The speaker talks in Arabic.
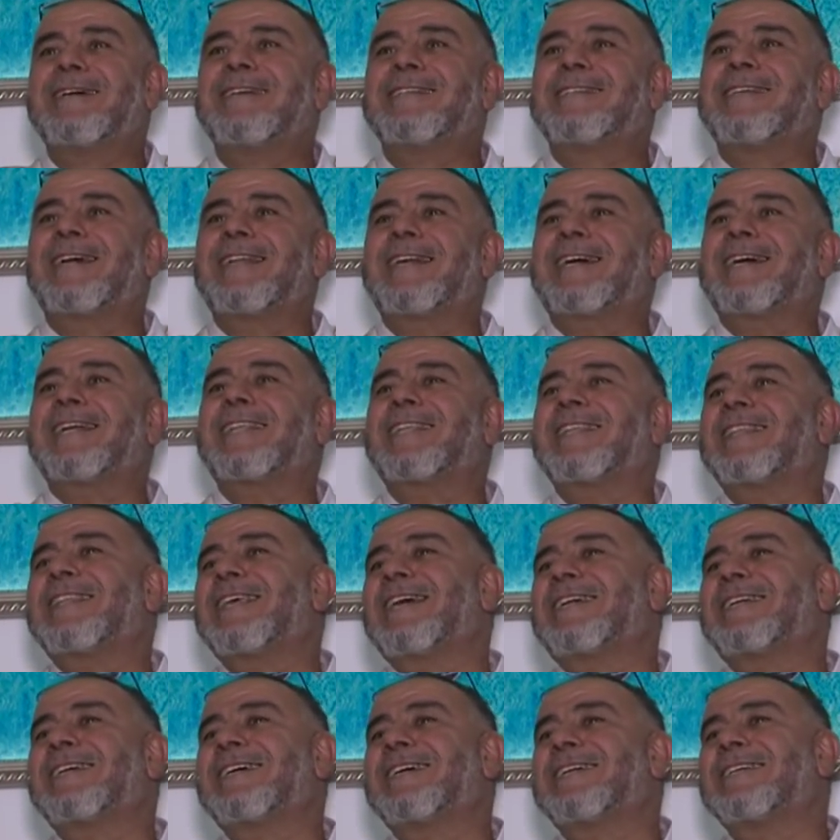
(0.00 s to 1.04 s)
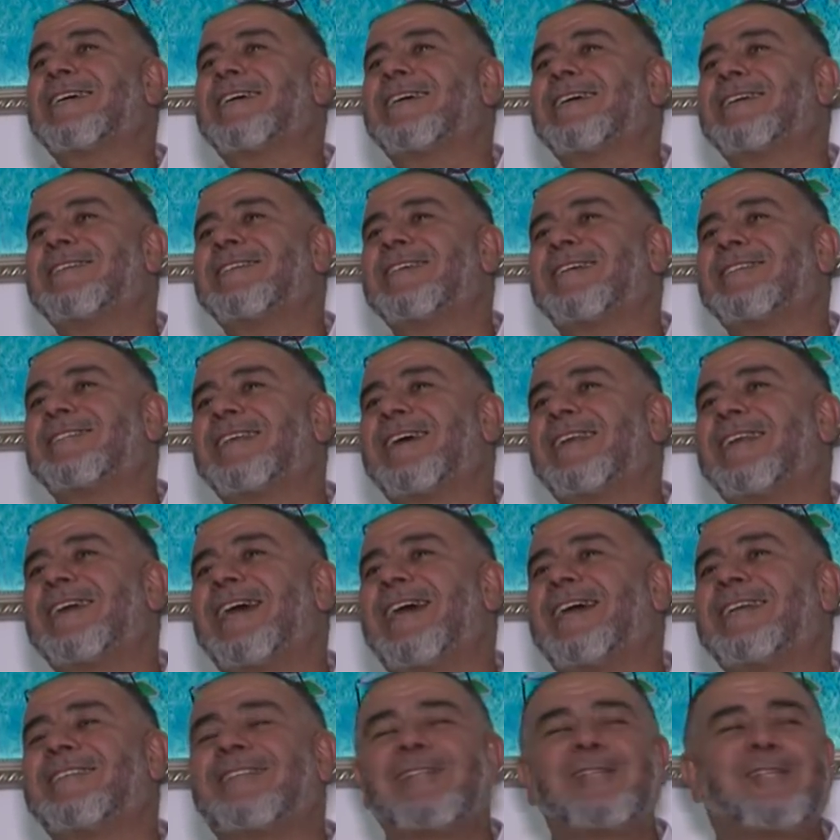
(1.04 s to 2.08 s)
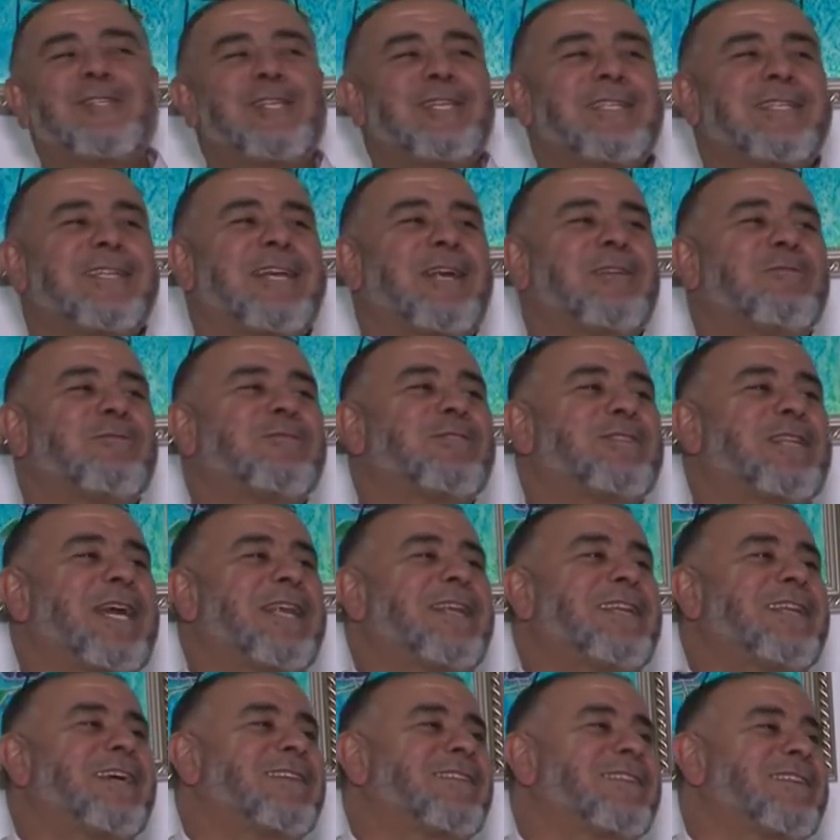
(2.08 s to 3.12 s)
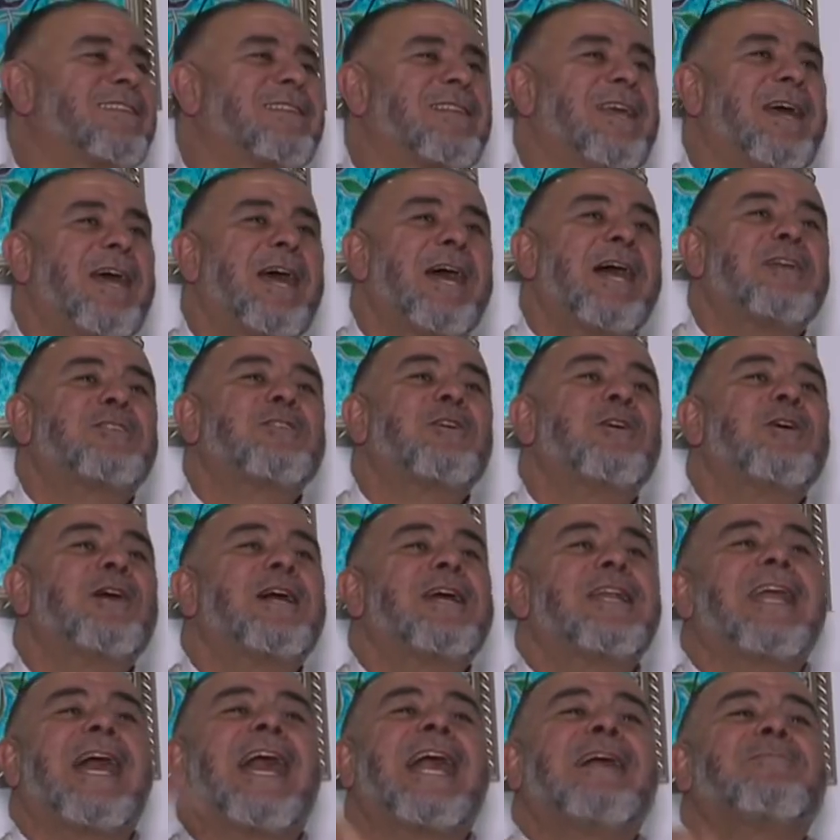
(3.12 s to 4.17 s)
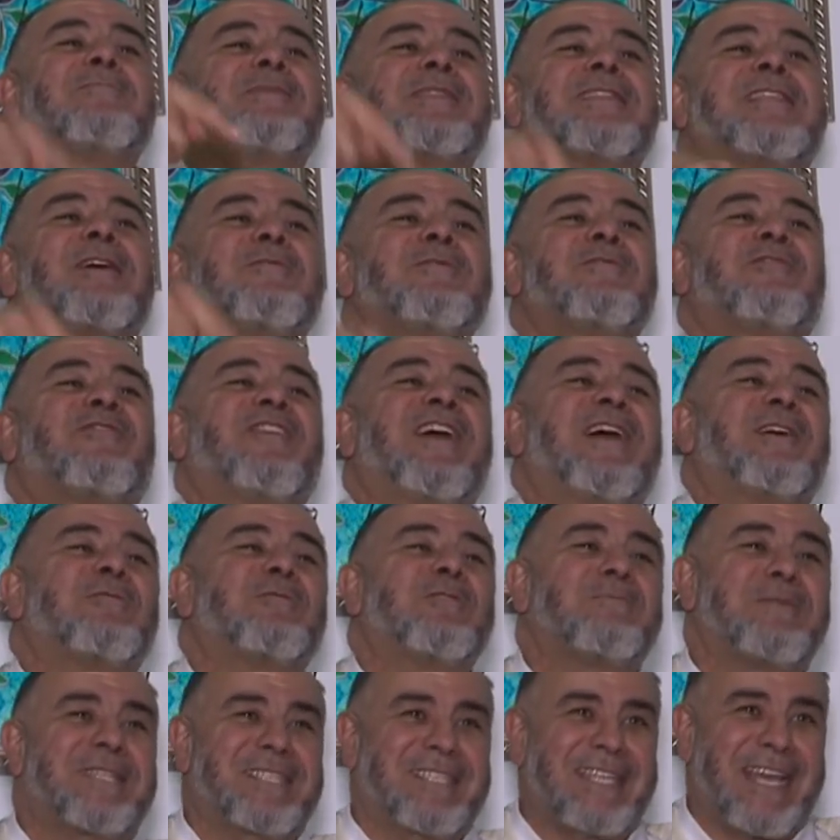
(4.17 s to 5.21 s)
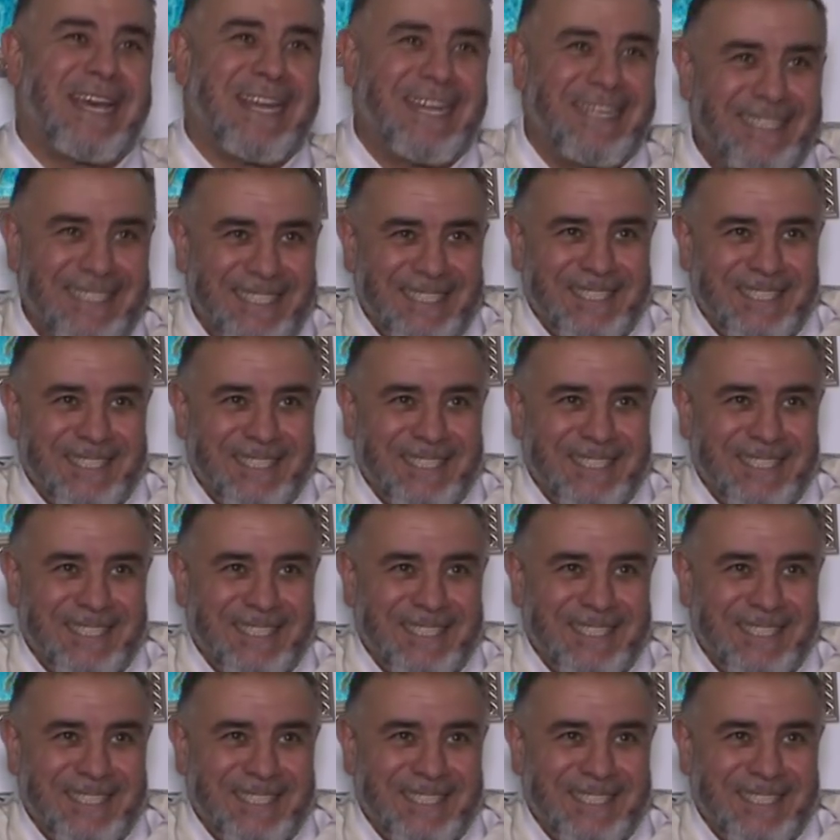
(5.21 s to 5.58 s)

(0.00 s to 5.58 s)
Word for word: ديال قتل ذاك اليساري ايت الجيد قال له انت اللي عطيت شو الان بداو يفعلوا المسطره